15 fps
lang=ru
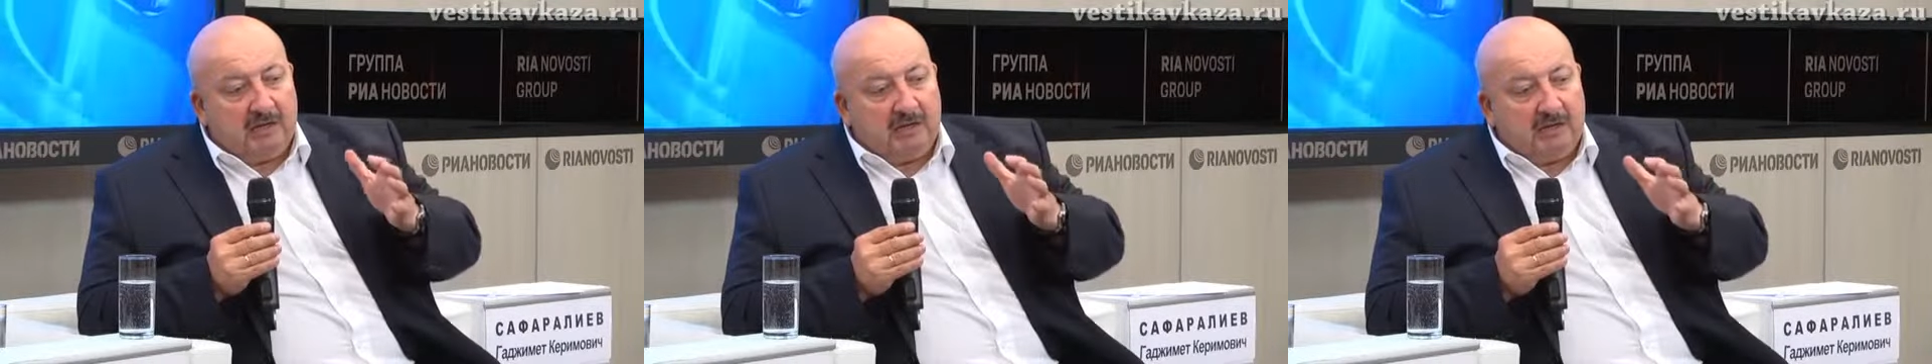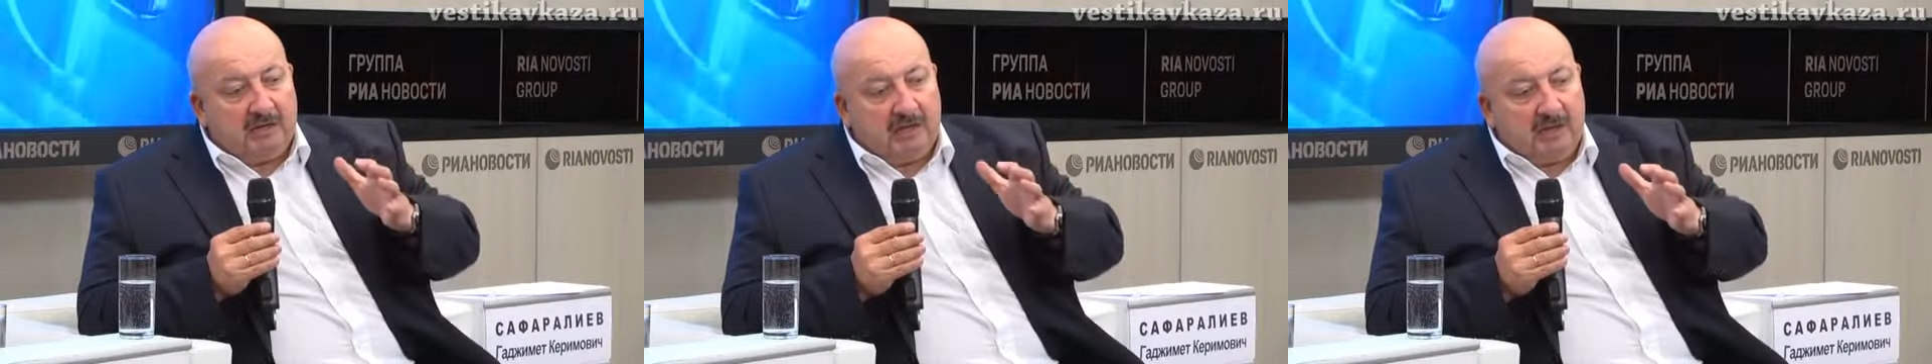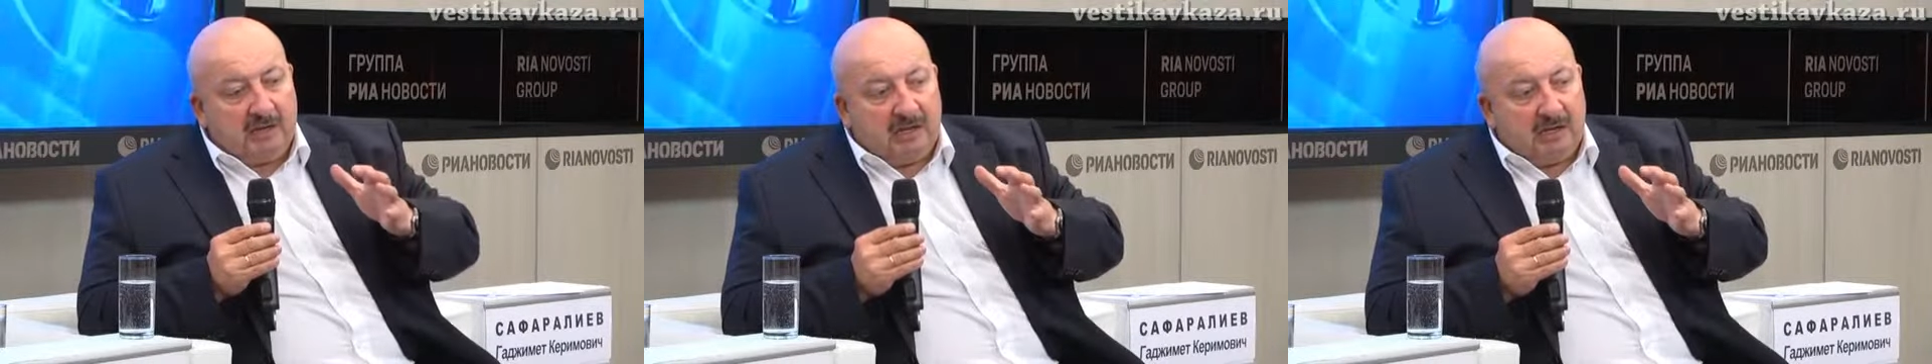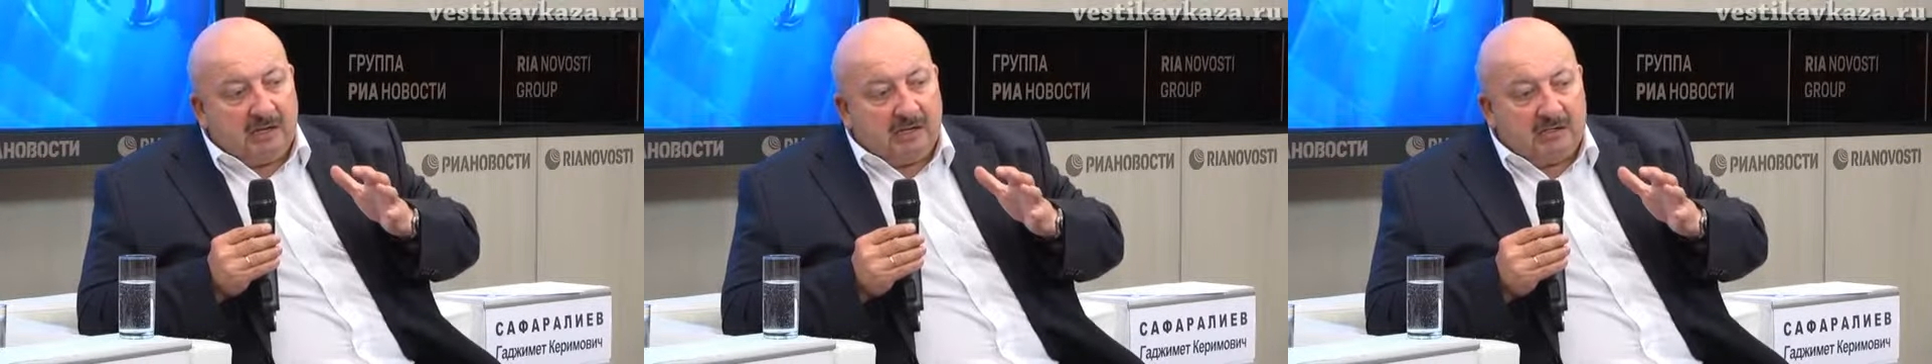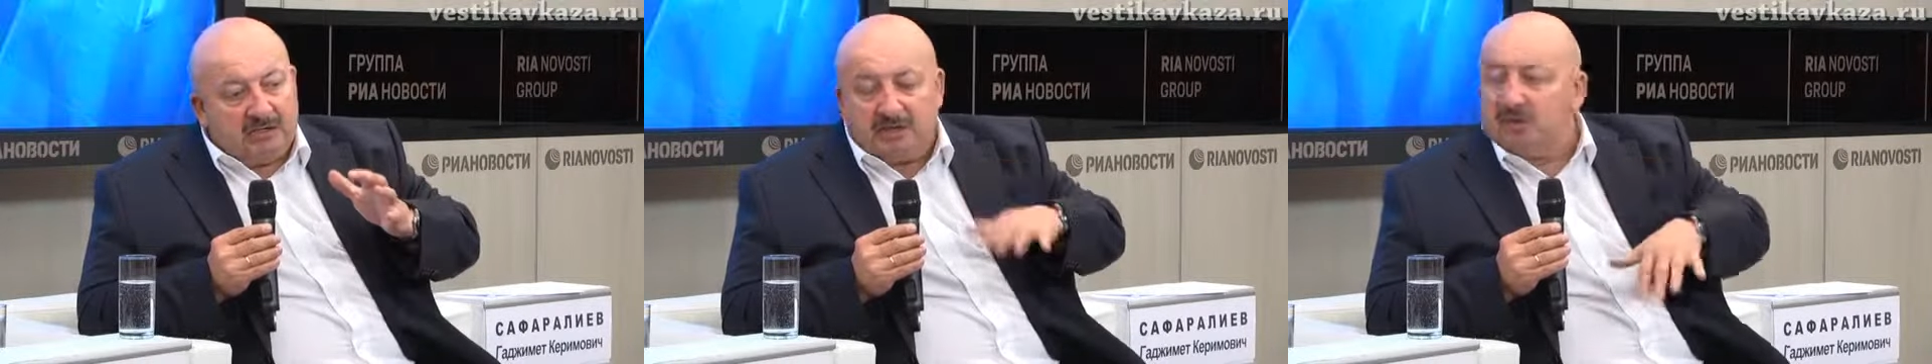
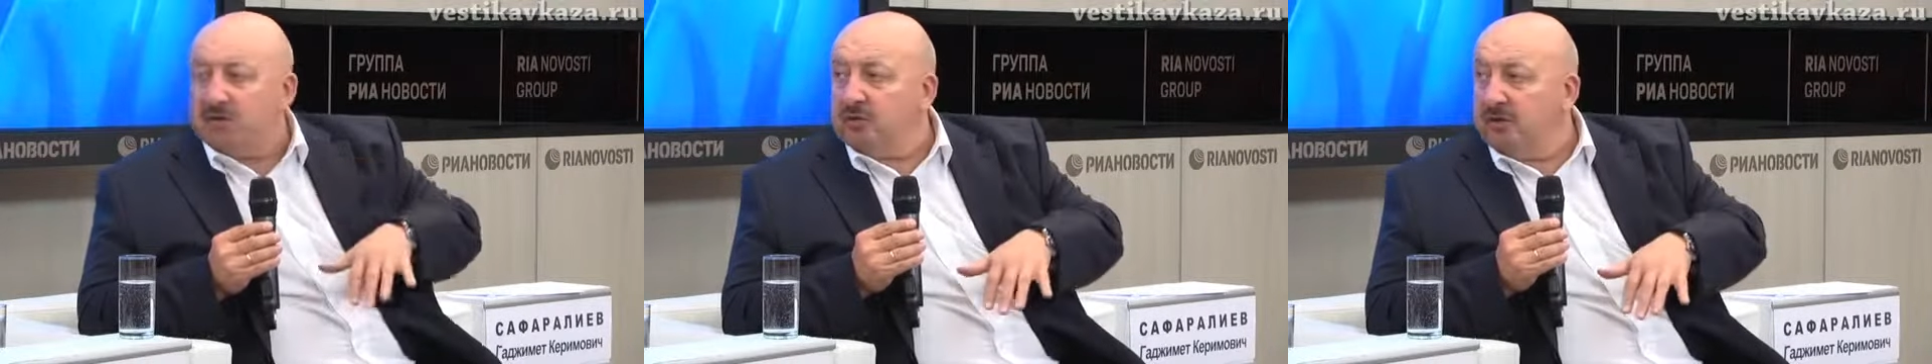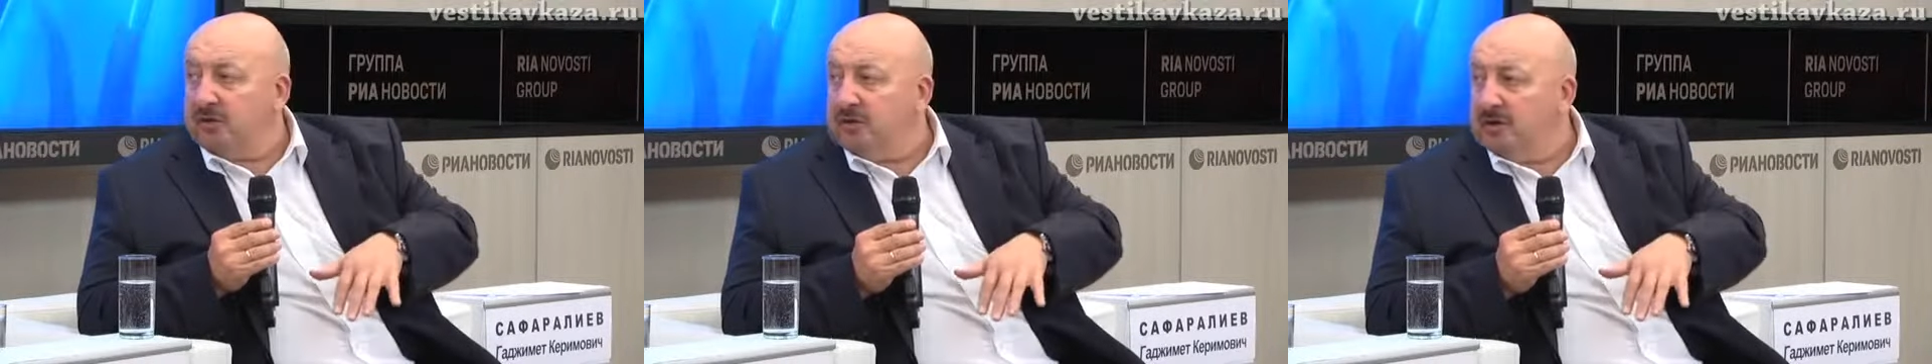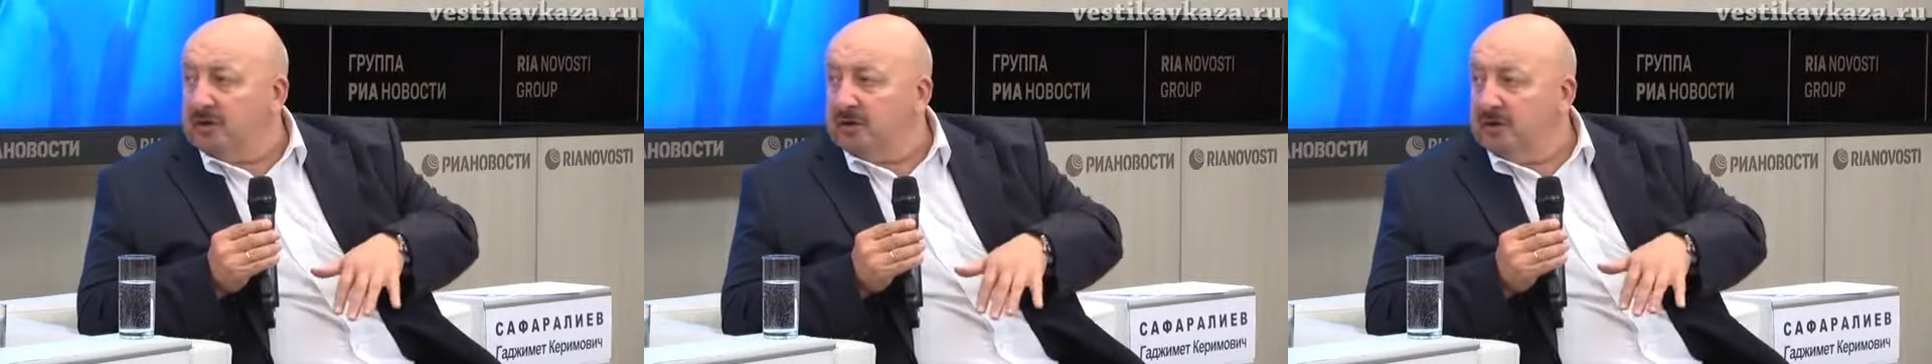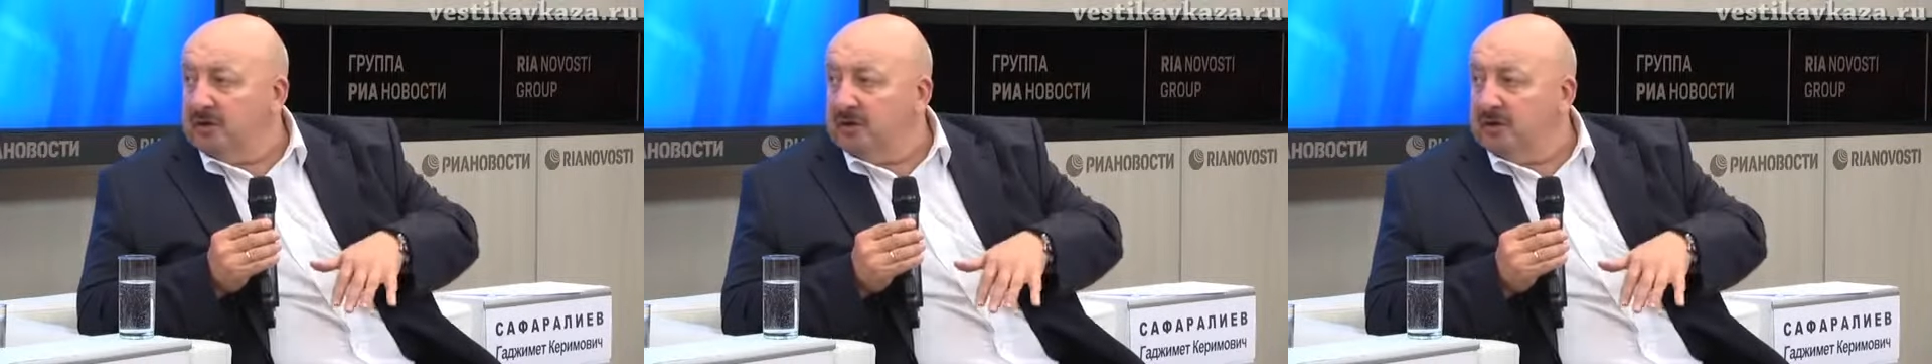на сезон,